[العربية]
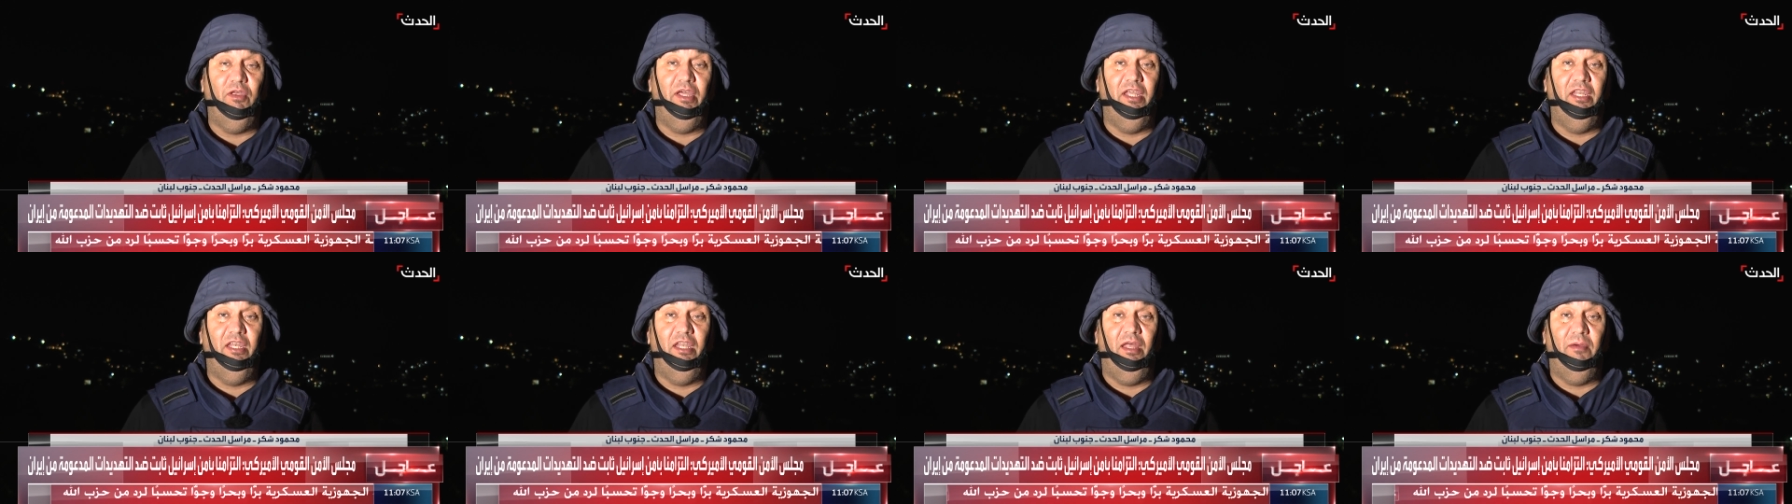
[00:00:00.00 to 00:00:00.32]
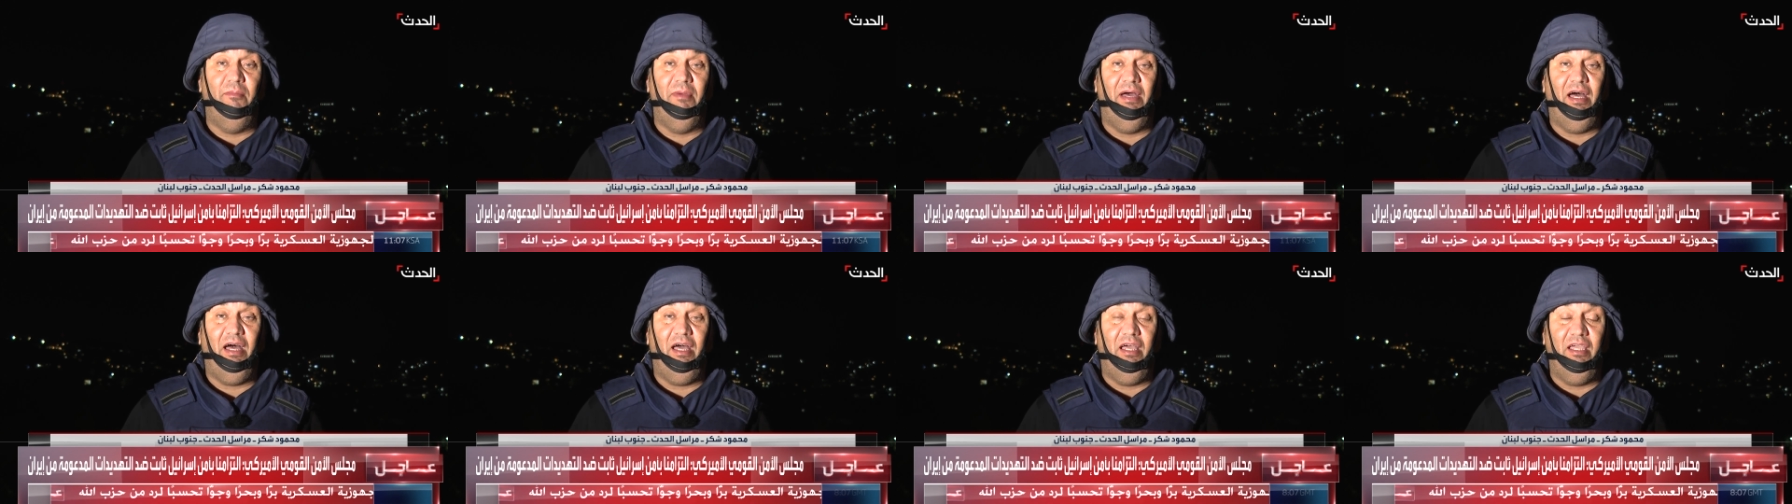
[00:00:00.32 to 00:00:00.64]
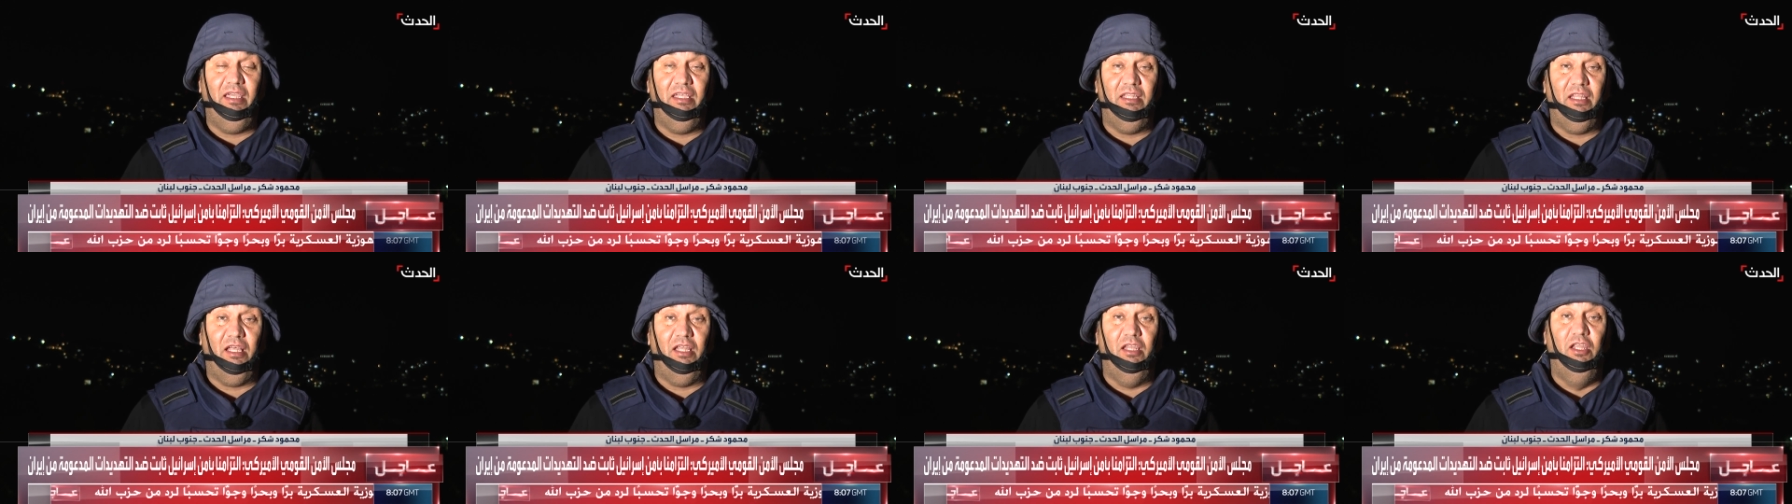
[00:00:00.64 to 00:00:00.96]
إنما
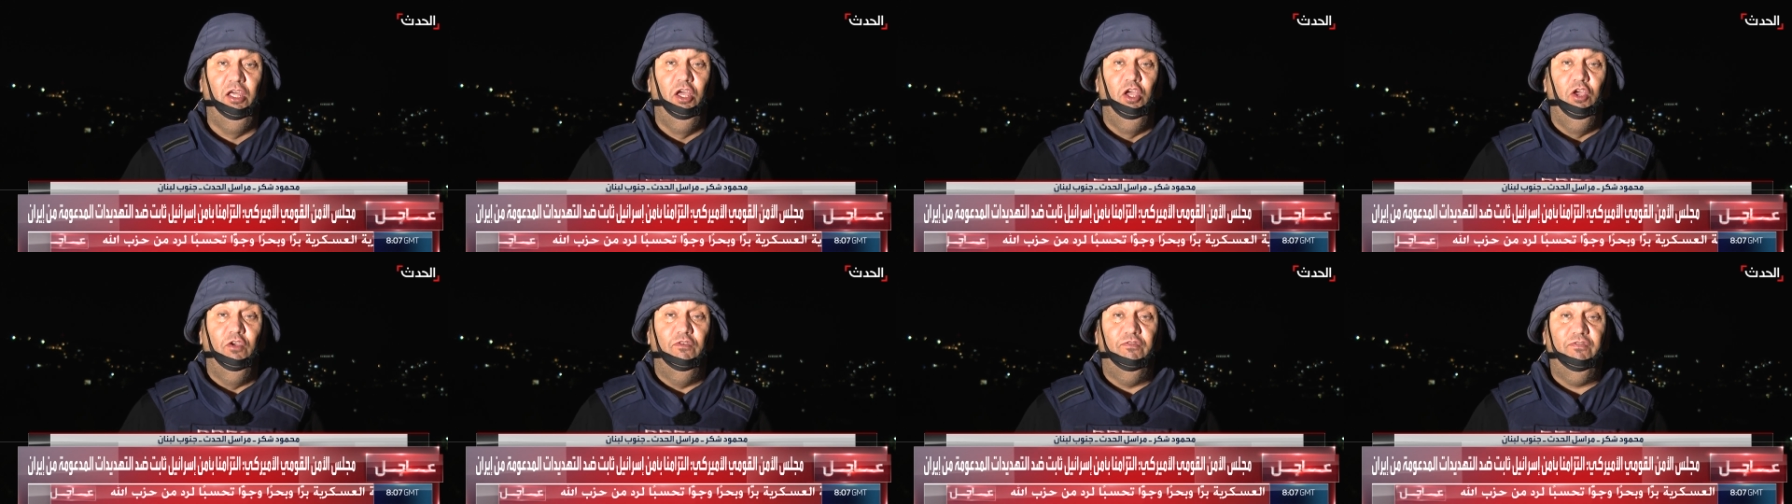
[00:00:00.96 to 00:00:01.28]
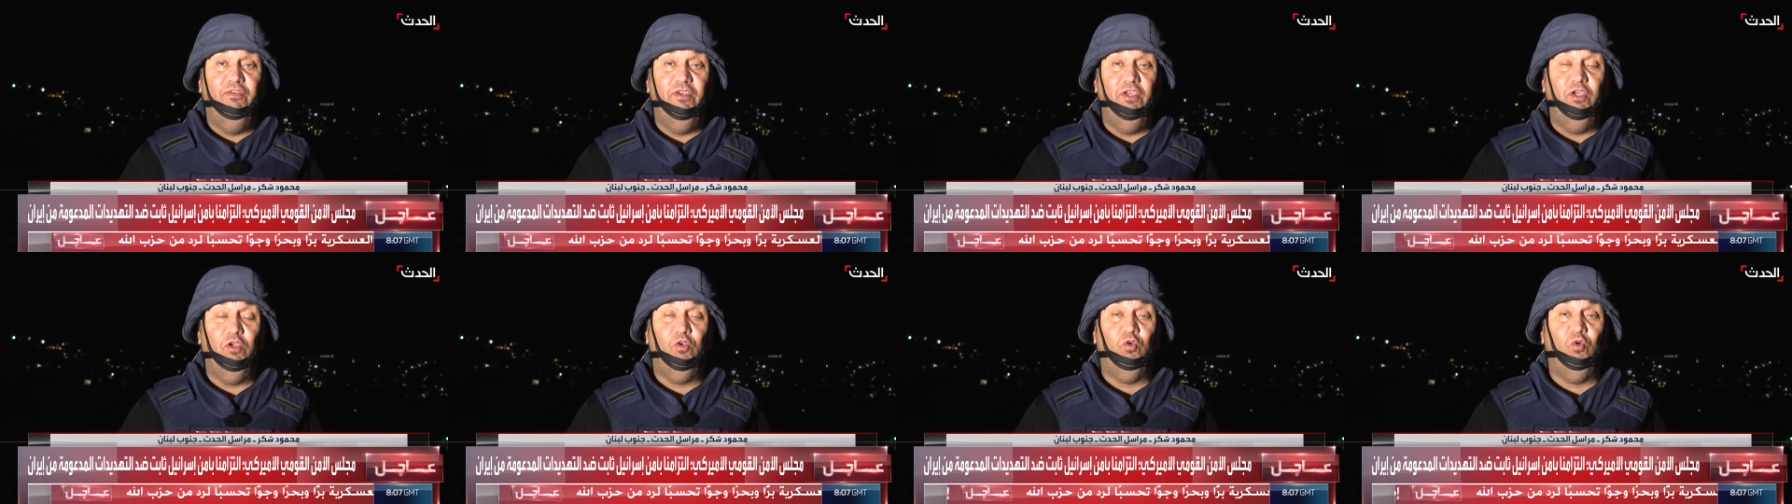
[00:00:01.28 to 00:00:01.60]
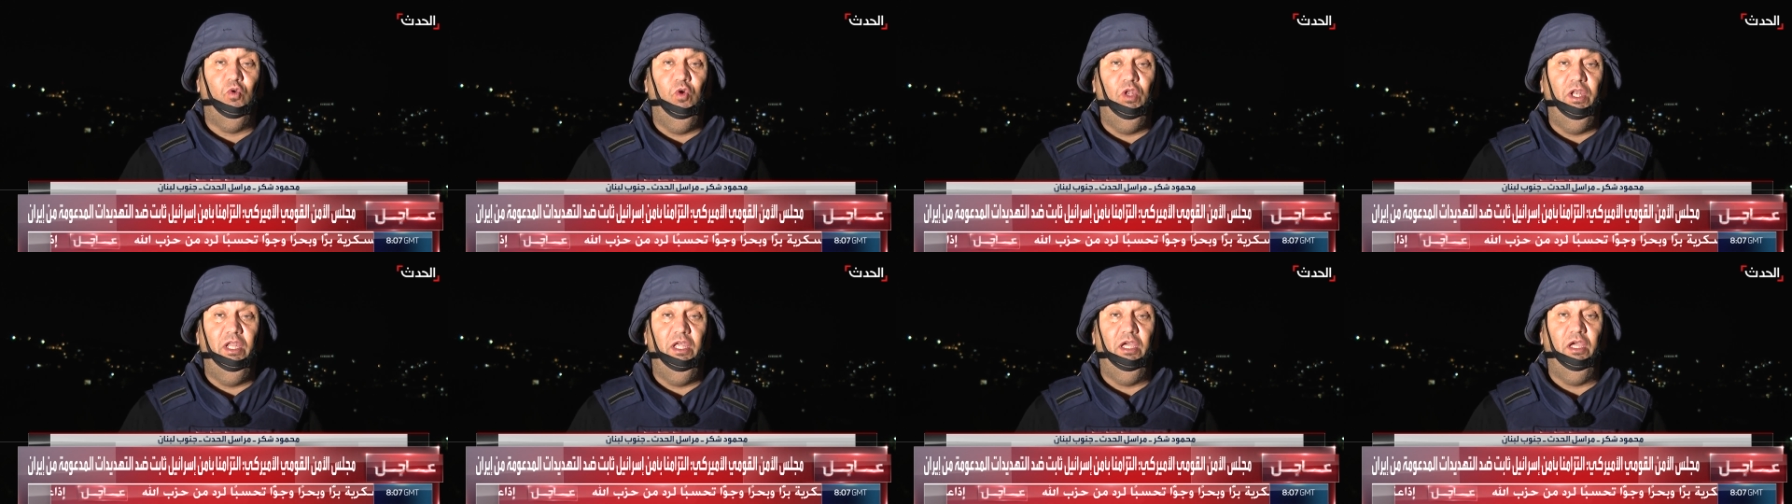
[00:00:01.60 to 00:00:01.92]
أيضا في
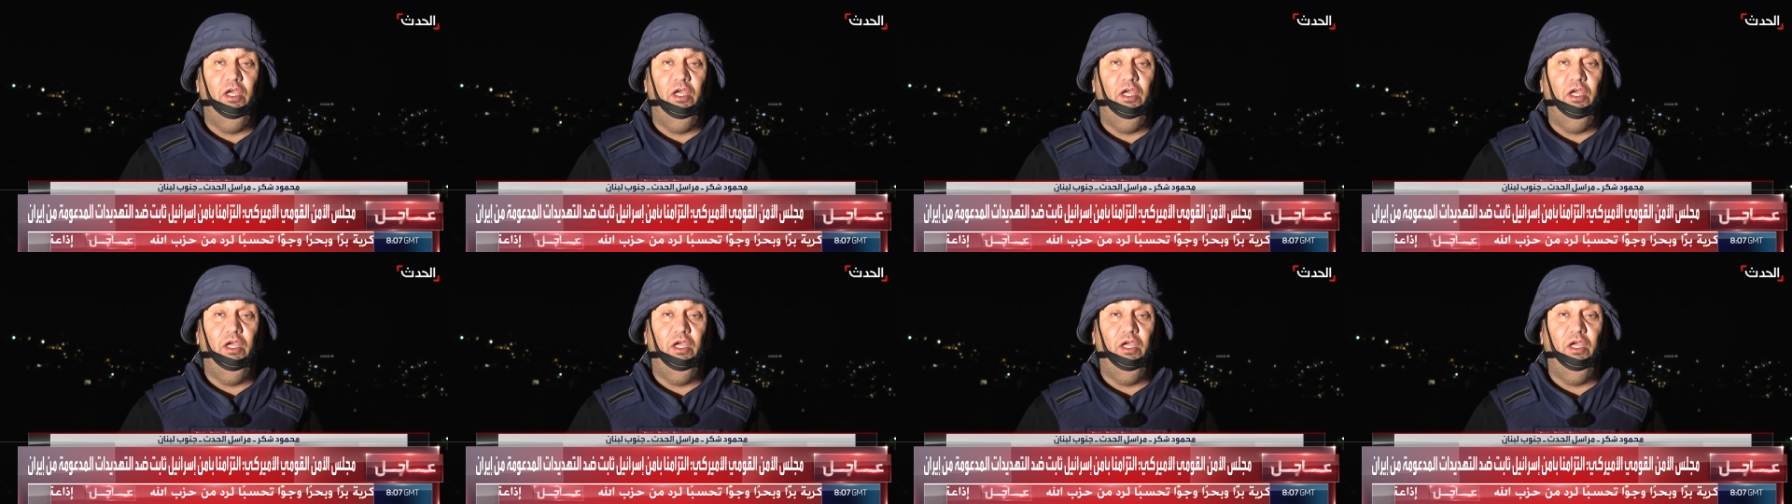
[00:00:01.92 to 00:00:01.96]
كل